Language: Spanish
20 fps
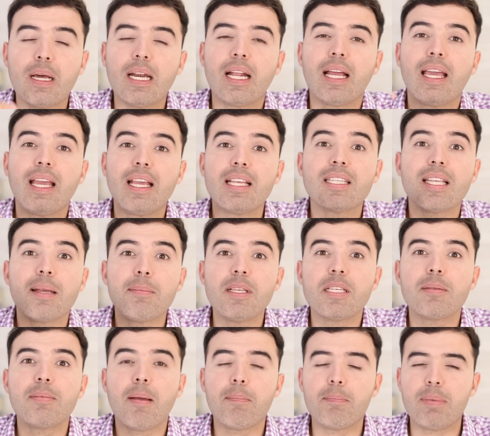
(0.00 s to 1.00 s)
para que esa
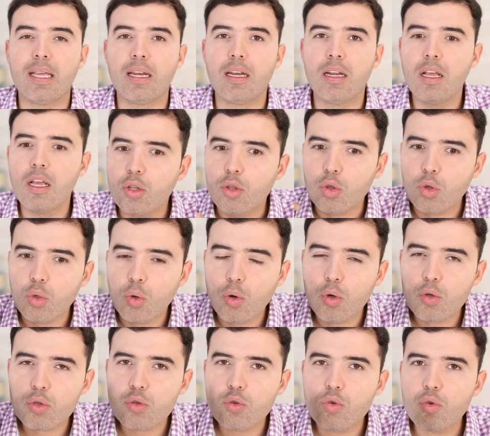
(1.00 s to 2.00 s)
misma piel
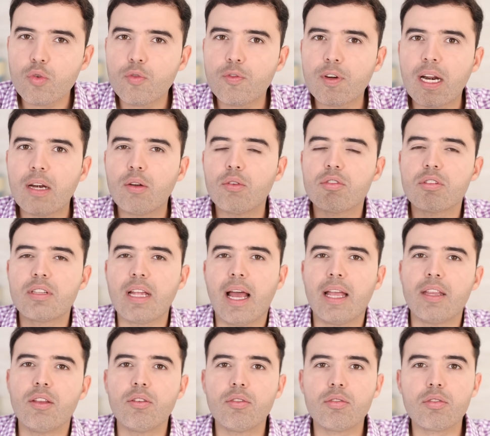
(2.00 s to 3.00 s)
no sufra los
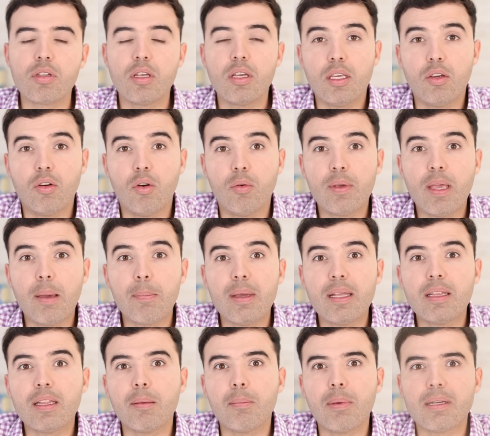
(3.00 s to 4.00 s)
daños y
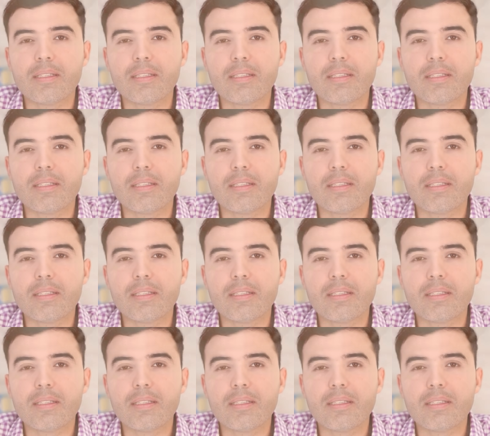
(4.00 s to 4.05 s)
obviamente